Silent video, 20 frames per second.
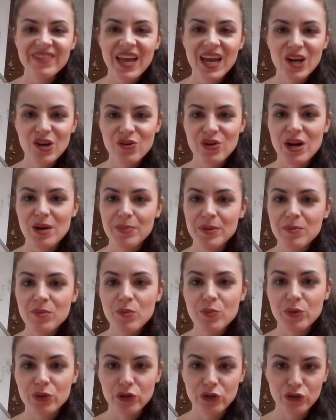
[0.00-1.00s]
Allora, il
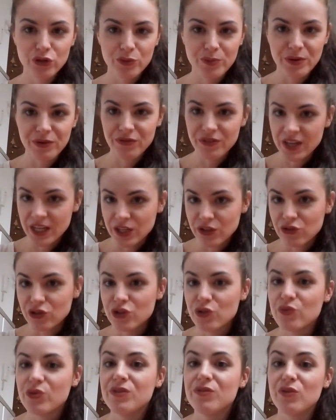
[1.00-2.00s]
primo prodotto preferito
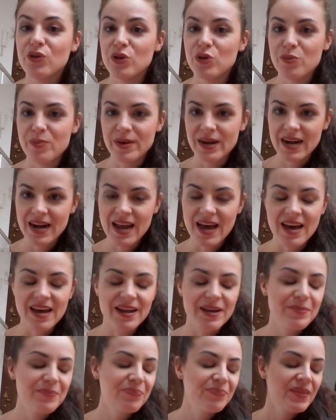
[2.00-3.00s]
di cui voglio
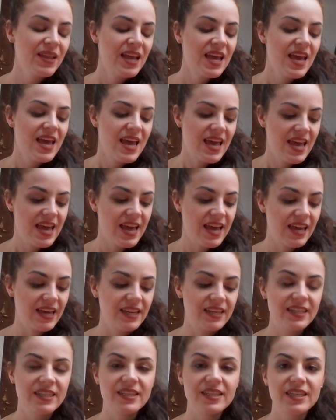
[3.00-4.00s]
parlare è
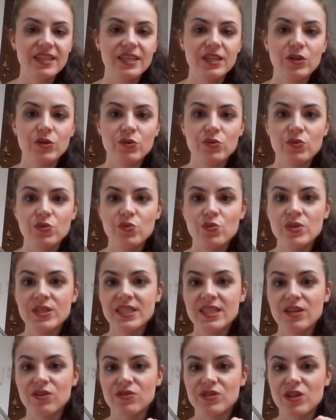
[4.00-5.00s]
eh,
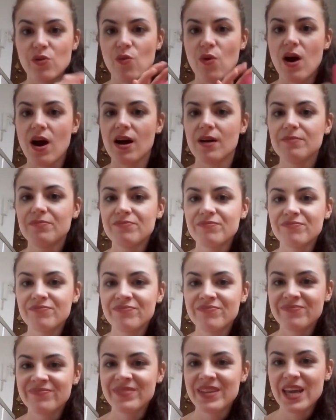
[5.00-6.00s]
questa cosa qua,
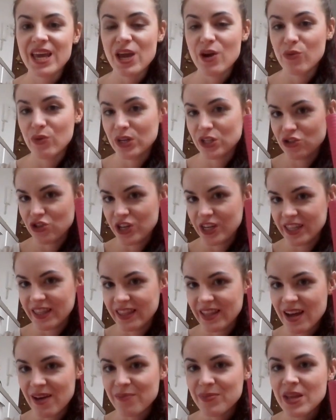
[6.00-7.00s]
che è
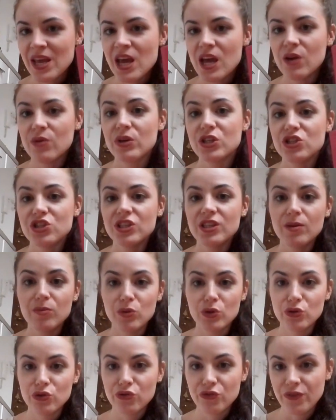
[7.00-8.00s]
un'agenda. È un'agenda
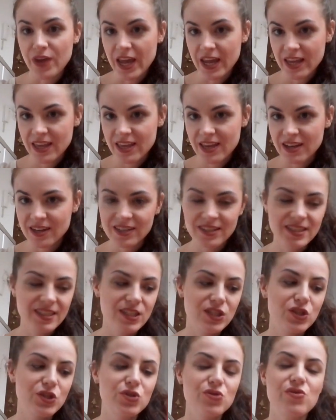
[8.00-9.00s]
molto vecchia, nel
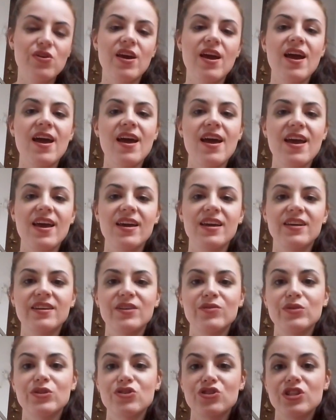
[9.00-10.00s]
senso che è
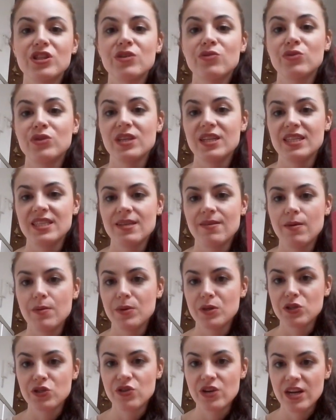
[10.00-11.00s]
eh, un'agenda che utilizzava
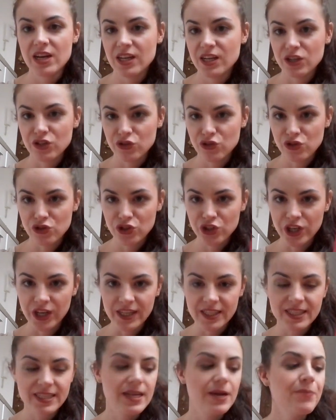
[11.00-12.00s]
mia sorella in
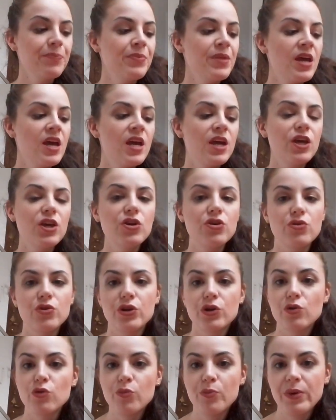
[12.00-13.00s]
adolescenza, che io ho
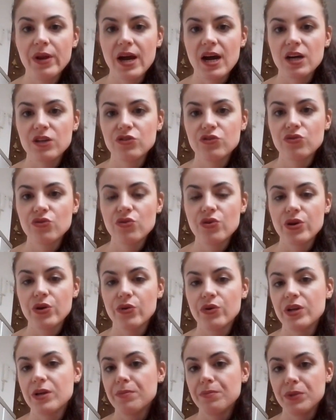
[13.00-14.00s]
recuperato e
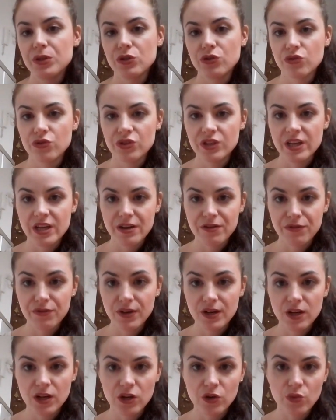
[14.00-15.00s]
ho riempito con dei
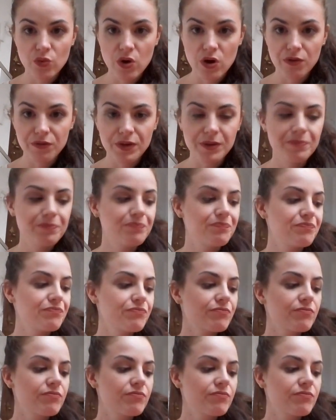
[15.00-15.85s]
refill nuovi.